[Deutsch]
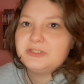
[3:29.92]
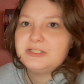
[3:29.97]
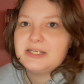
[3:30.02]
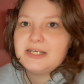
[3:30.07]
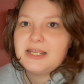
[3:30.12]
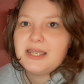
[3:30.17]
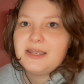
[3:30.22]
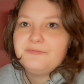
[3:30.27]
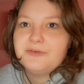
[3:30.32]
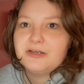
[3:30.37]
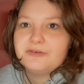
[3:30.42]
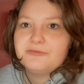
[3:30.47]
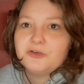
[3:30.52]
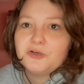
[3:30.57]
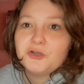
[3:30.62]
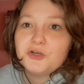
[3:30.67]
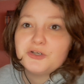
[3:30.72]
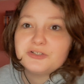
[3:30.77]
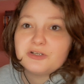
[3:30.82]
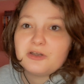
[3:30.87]
dann einfach
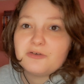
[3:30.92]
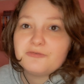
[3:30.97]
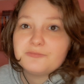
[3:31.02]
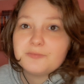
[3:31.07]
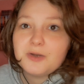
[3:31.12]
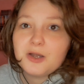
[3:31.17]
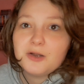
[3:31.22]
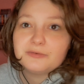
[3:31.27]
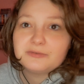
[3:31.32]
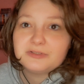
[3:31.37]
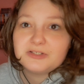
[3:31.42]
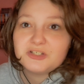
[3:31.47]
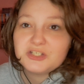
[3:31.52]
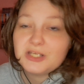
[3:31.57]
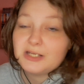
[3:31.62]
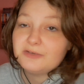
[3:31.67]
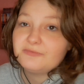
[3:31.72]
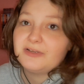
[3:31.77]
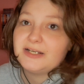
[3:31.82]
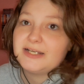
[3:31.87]
von heute auf morgen die
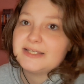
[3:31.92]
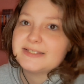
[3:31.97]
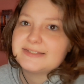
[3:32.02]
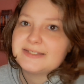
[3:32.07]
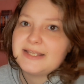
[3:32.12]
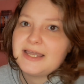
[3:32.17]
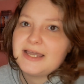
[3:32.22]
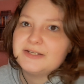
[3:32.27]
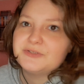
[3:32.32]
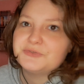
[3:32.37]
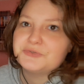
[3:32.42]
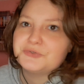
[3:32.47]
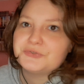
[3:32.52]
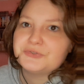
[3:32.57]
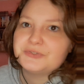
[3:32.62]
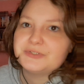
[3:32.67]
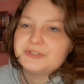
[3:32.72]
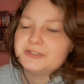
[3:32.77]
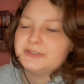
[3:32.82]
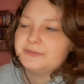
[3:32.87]
Stadt verlassen hat
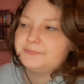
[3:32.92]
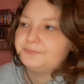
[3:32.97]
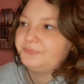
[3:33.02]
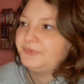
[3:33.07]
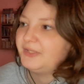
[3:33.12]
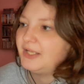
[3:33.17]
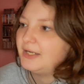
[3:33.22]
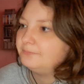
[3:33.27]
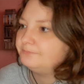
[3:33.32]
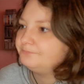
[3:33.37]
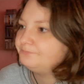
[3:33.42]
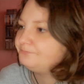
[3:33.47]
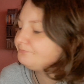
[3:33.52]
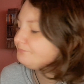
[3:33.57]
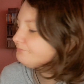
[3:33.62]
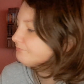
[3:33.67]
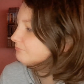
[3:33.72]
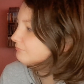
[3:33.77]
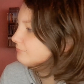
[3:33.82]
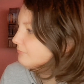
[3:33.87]
und ähm, ja,
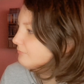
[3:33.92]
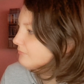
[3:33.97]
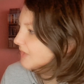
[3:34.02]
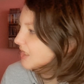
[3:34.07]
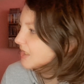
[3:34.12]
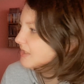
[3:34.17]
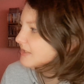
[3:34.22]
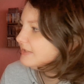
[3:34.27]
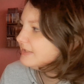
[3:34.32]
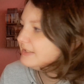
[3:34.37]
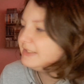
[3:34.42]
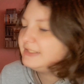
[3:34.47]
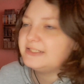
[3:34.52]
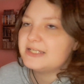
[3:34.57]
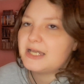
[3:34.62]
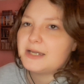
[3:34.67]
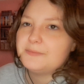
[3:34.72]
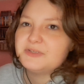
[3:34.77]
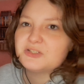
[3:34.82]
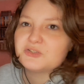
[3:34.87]
sie
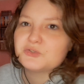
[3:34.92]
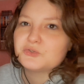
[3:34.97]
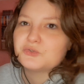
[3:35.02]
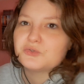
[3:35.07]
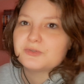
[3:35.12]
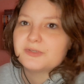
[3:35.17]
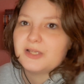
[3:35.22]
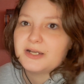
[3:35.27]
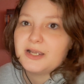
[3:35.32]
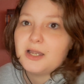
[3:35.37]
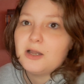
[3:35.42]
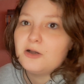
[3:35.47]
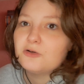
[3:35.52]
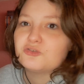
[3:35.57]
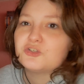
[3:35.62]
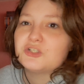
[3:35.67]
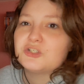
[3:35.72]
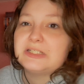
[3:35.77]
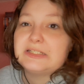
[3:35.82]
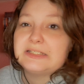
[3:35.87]
damit sozusagen auch
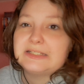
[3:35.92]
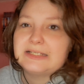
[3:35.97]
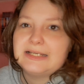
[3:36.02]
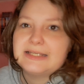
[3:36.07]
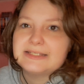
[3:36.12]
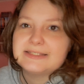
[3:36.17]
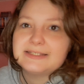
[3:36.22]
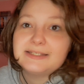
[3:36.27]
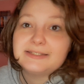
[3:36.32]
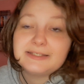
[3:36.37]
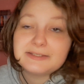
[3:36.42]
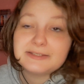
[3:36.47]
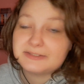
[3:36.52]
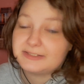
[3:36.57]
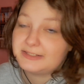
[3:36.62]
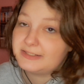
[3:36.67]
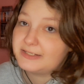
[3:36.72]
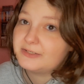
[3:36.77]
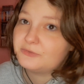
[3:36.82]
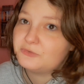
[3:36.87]
einen Stich gelassen hat, ist
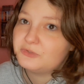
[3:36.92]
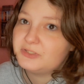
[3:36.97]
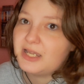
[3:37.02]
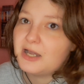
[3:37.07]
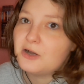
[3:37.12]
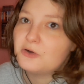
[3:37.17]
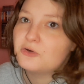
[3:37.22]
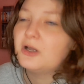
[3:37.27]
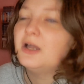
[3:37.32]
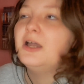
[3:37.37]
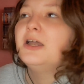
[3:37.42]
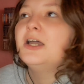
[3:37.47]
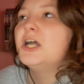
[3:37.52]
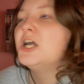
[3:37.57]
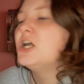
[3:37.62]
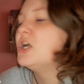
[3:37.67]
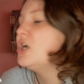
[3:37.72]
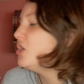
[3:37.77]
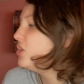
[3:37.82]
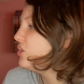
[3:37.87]
sie natürlich auch
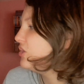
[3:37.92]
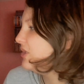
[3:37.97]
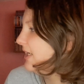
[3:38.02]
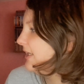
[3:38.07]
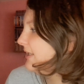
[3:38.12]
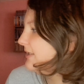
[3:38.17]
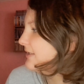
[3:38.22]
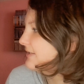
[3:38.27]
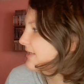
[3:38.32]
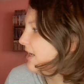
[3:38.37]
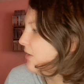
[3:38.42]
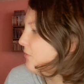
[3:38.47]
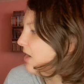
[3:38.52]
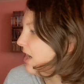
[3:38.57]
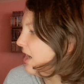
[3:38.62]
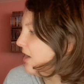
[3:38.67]
stinke sauer